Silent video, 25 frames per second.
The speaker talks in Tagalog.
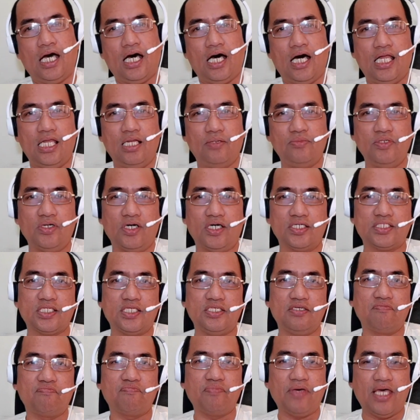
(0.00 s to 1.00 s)
Alam nyo
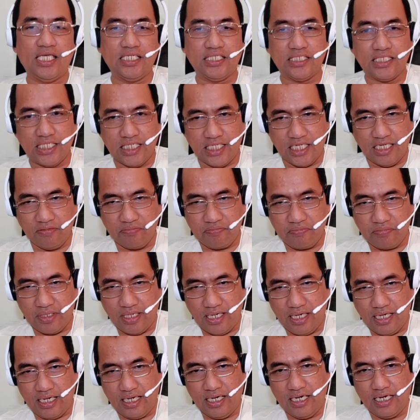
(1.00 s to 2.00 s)
kasi yung payslip,
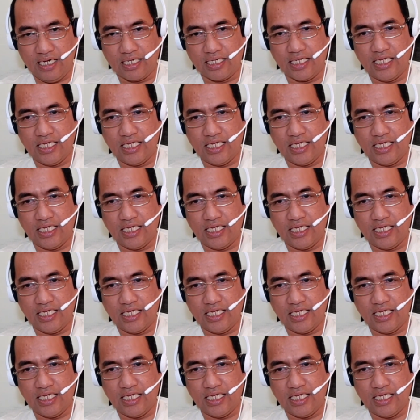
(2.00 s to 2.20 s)
uh,